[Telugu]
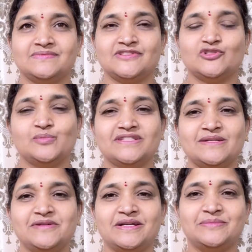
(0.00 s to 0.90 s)
శుభ
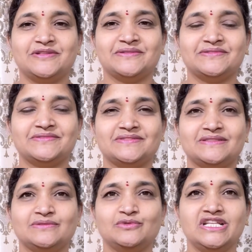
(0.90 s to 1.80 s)
సమయములో
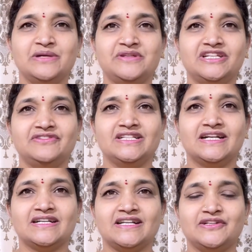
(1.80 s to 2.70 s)
ఉదయం ఎనిమిది
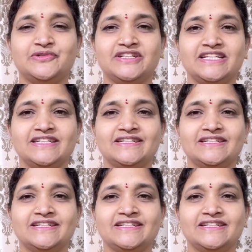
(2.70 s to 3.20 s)
గంటల నుండి